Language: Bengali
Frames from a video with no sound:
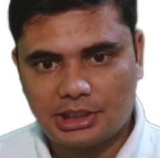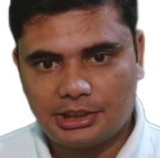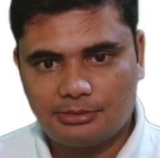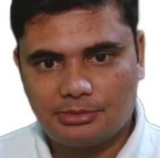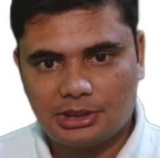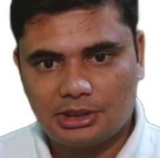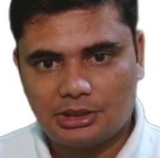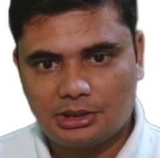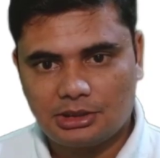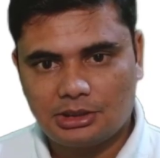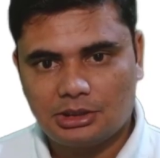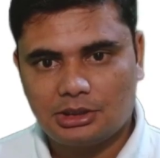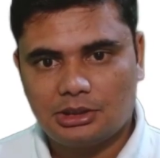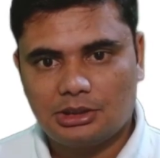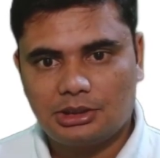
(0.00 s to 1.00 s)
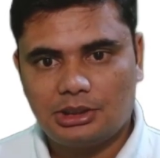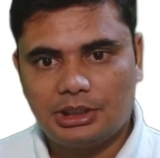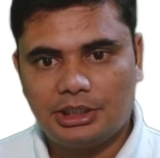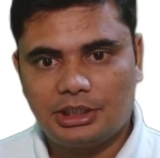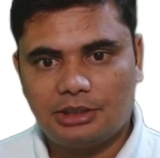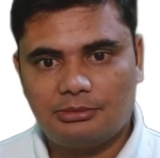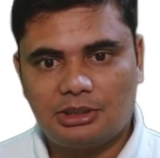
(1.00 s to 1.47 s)
চারের মান
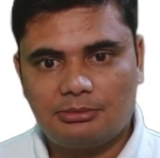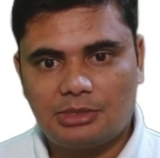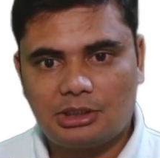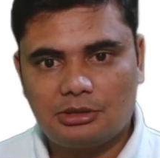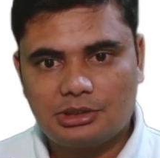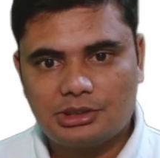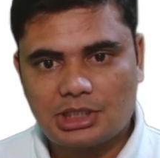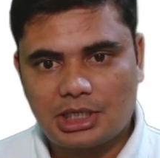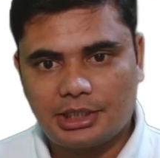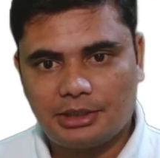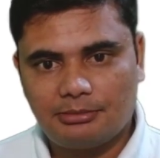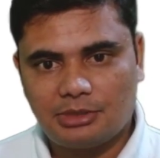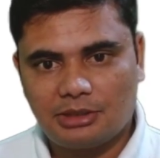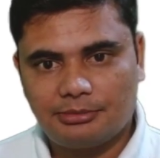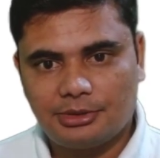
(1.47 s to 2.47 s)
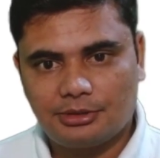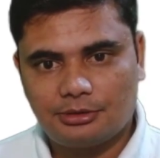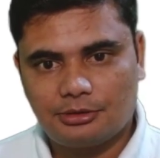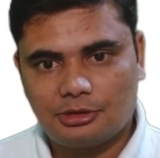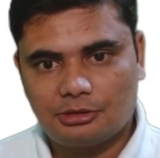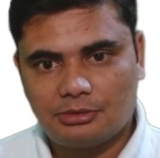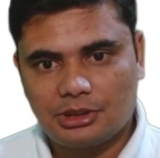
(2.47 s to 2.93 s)
তিনের মান বারো চারের মান বের
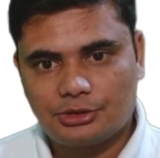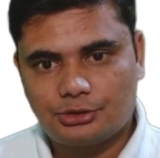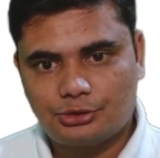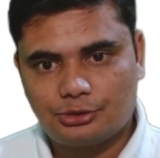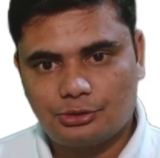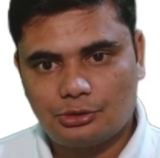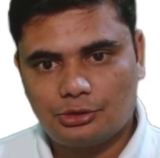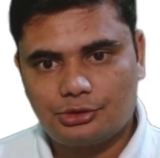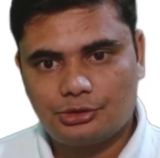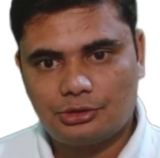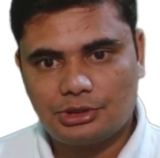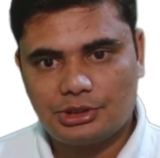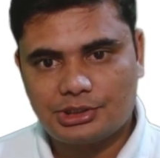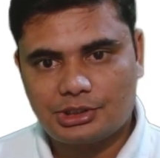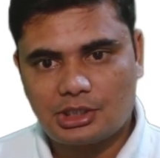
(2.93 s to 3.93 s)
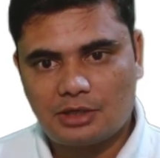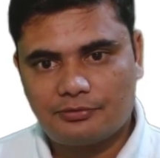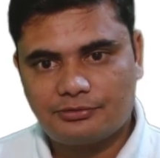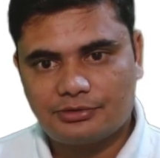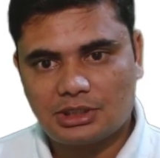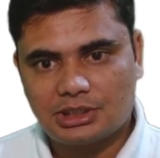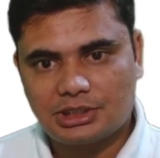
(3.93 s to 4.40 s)
করতে হবে মানে ষোলো জন
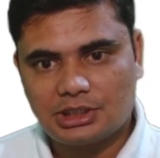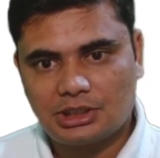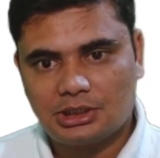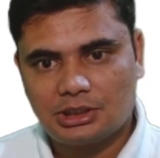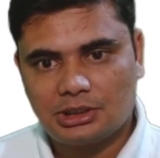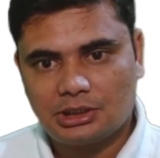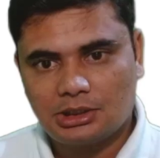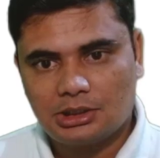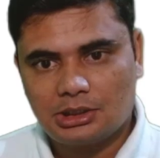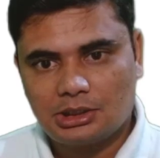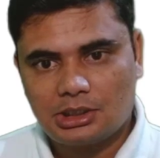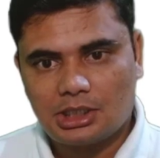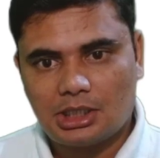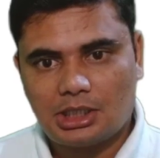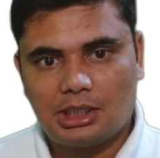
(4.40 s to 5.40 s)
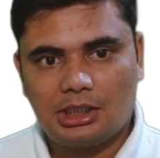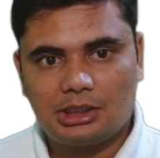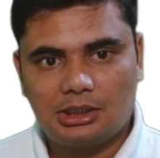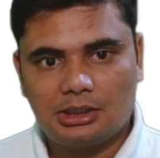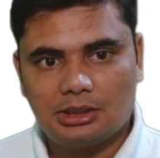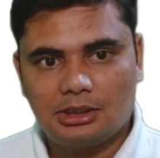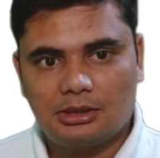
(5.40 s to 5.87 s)
স্টাফ আছে আর
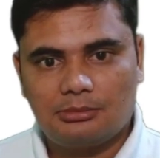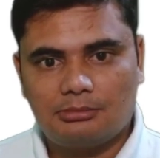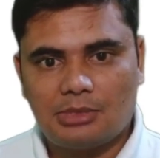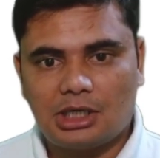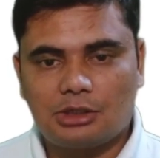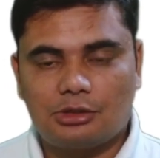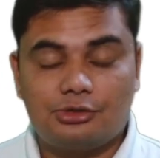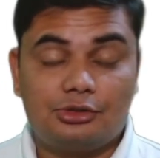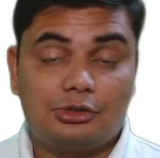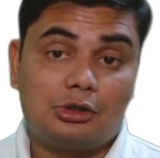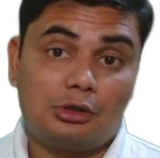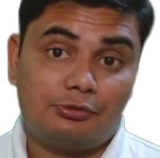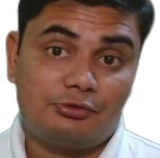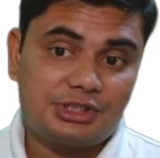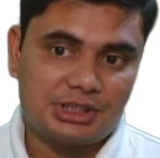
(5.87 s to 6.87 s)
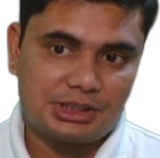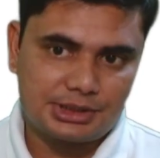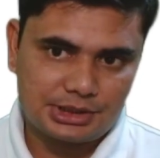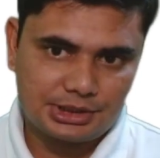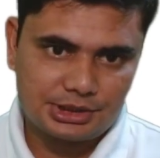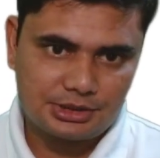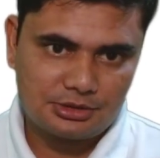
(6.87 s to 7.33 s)
বারো জন
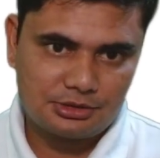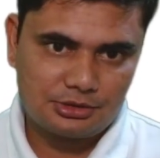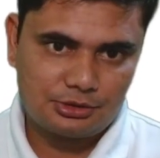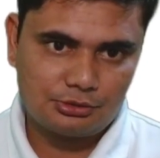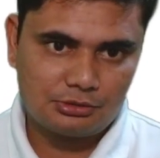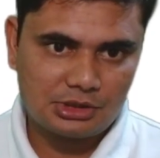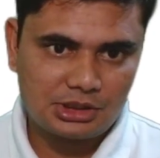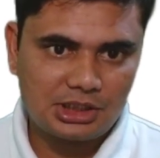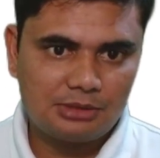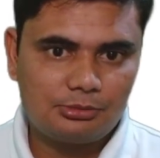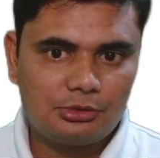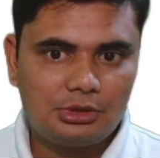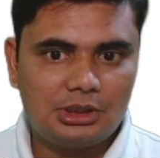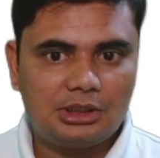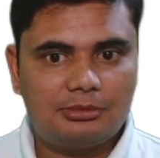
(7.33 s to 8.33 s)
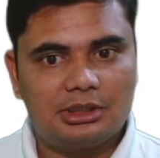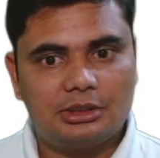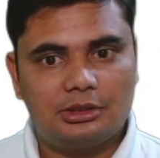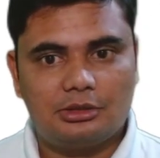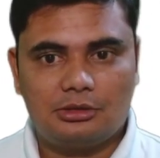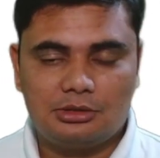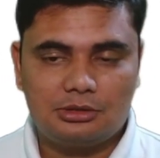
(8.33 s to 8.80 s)
অফিসার্স আছে টোটাল বললে
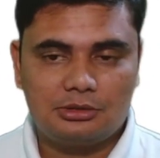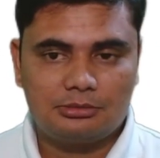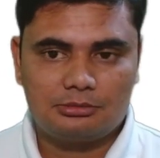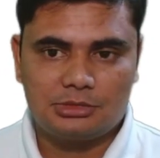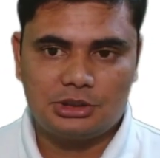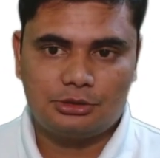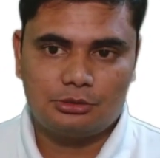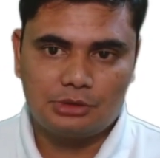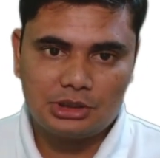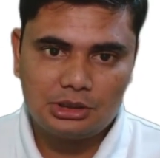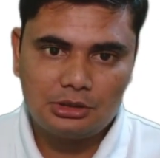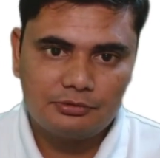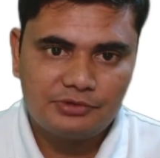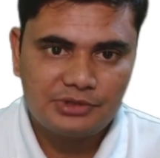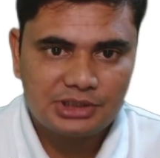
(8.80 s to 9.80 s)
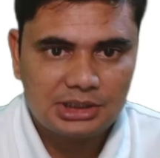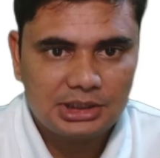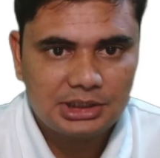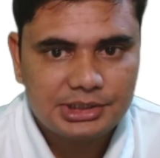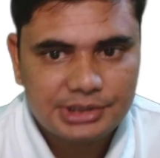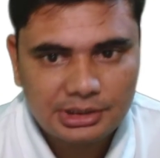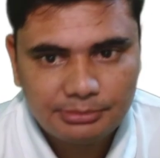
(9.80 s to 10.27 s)
আমাকে তখন মানে টোটাল অফিসার
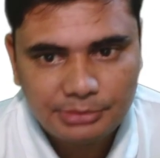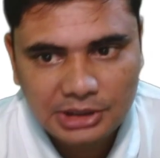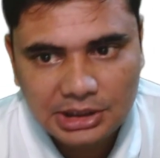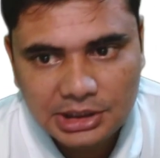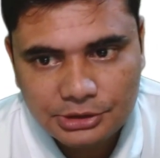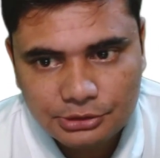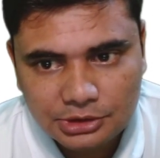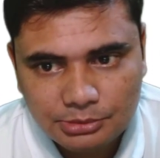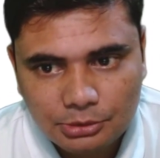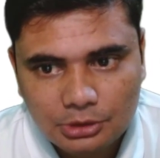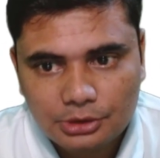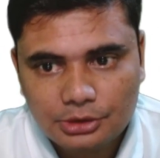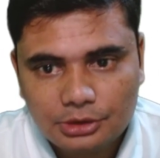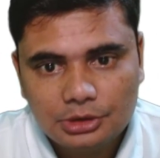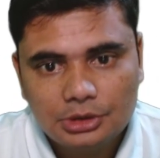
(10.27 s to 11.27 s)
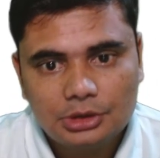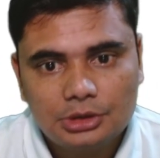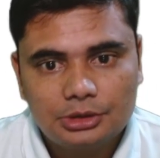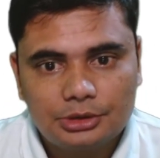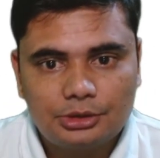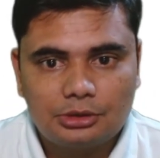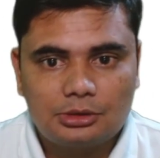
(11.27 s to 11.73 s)
স্টাফ মিলিয়ে যদি বলতো
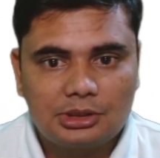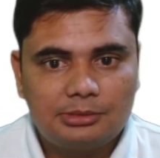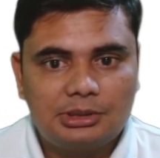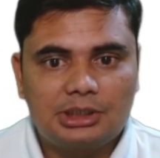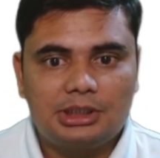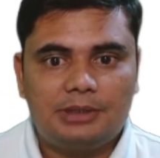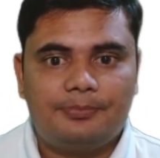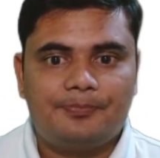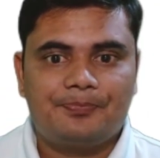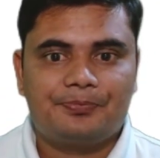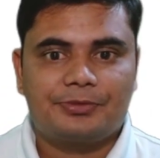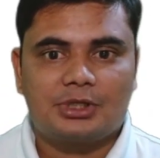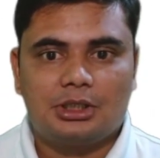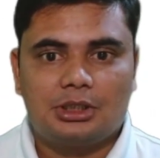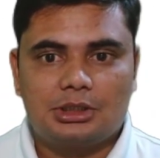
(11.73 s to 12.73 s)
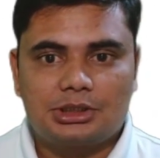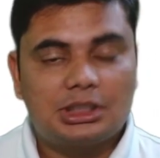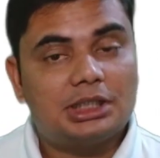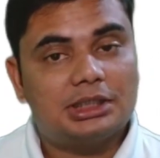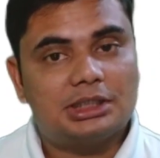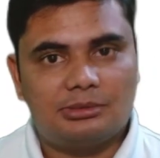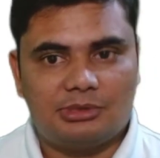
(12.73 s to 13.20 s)
তখন আমাকে
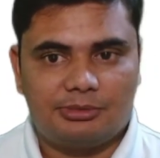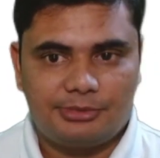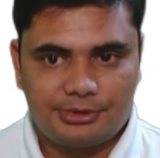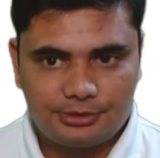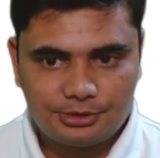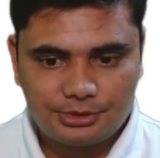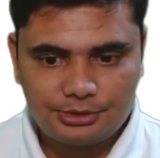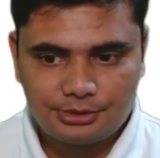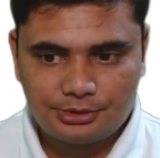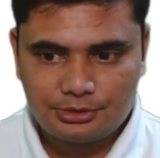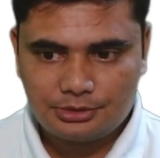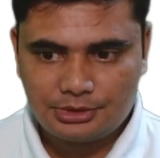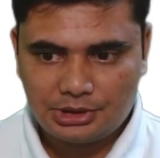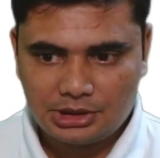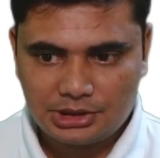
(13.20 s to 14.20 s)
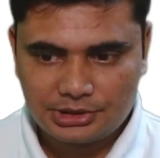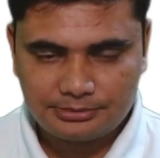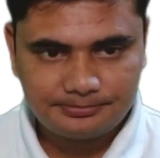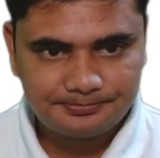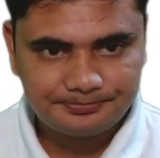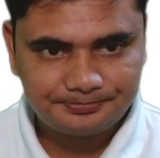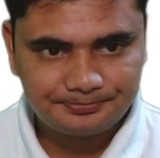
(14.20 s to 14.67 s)
সাতের মান বের করতে হতো ঠিক আছে